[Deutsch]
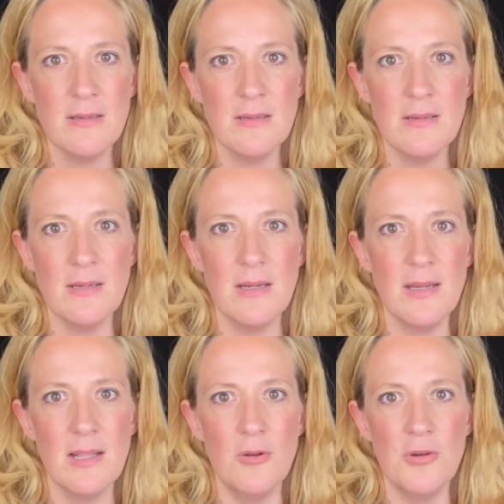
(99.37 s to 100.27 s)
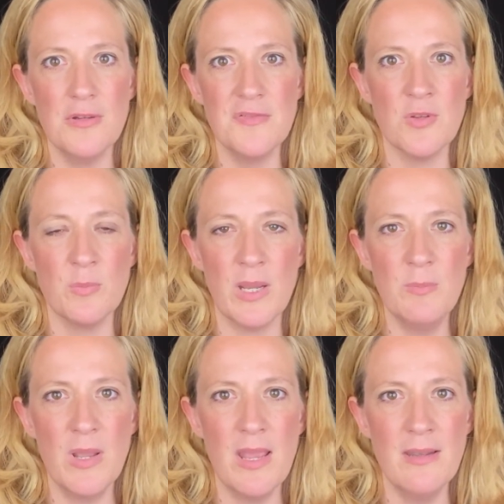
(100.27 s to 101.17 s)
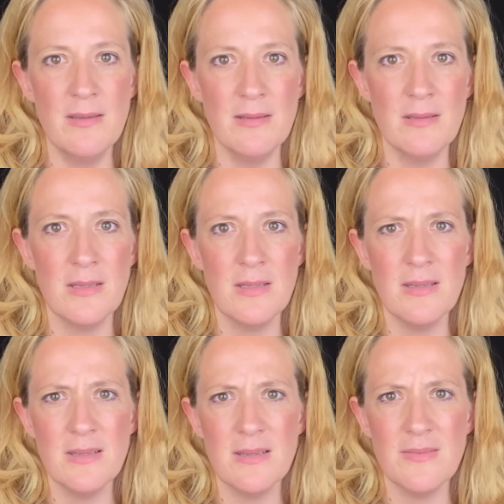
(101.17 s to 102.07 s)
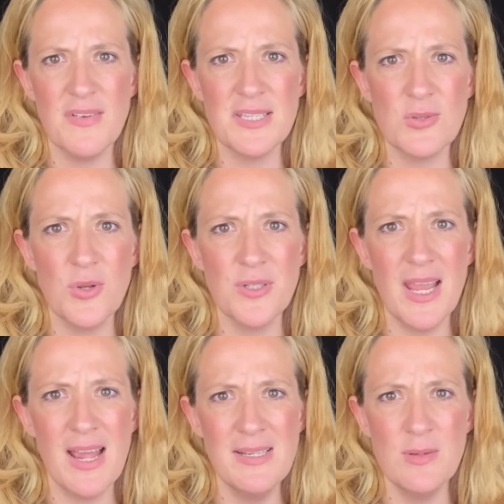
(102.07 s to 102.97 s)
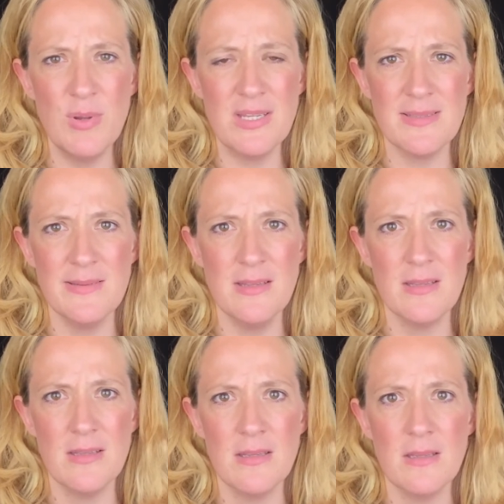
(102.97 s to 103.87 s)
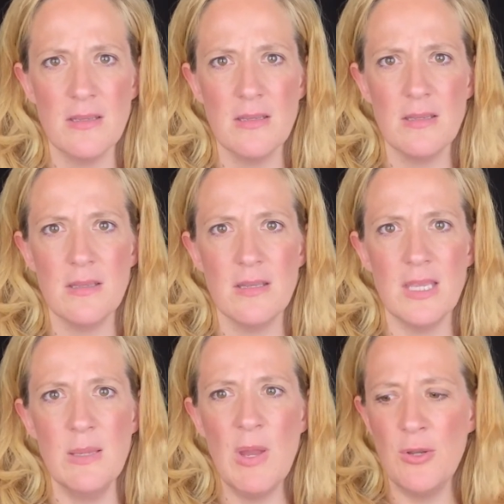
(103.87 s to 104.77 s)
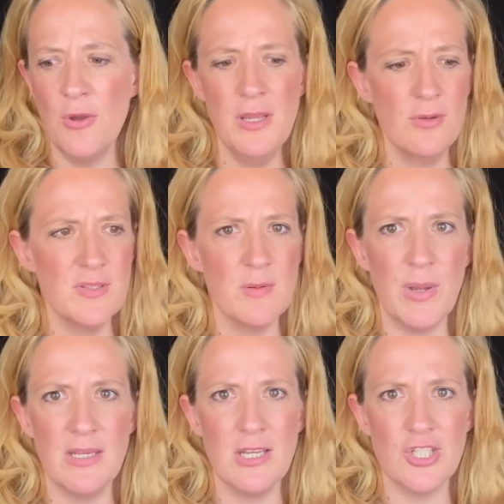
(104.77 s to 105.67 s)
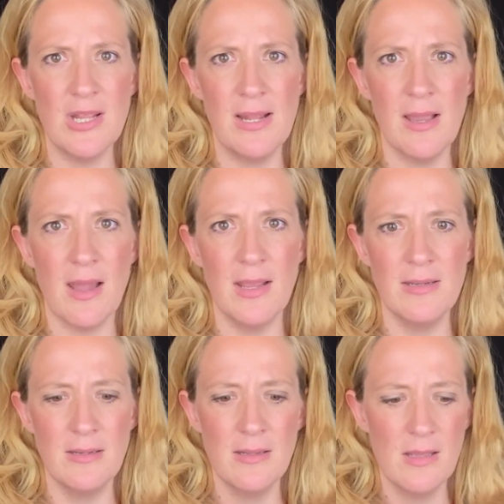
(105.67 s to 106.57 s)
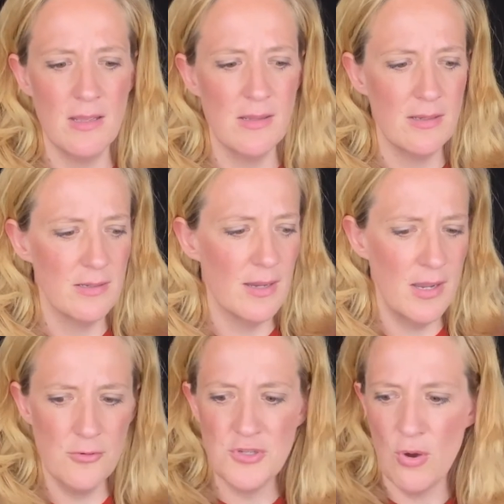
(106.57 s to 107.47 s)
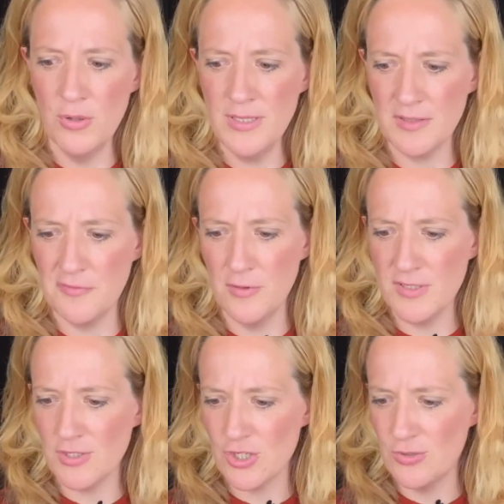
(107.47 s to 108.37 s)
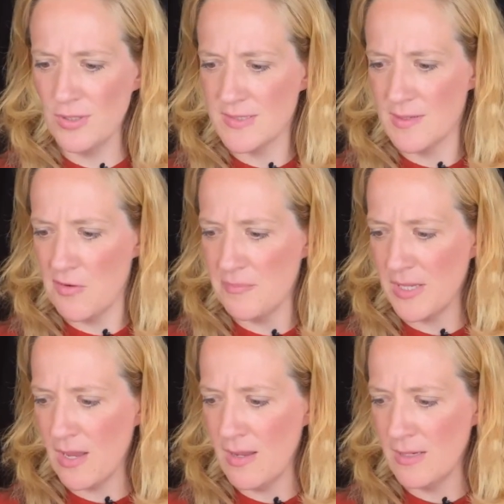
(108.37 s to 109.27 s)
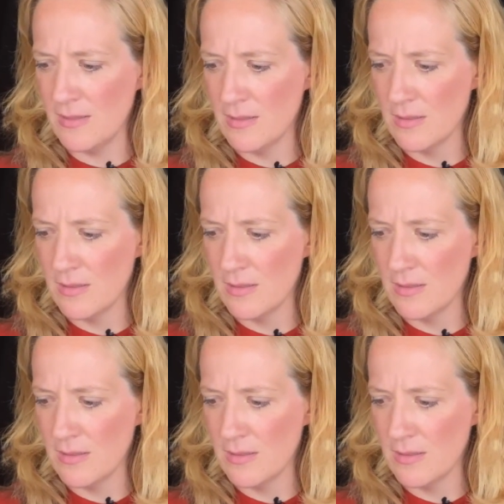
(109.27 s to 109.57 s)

Ach, er läuft und bringt Behände, Wärst du doch der alte Besen. Immer neue Güsse bringt er schnell herein. Ach, und hundert Flüsse stürzen auf mich ein.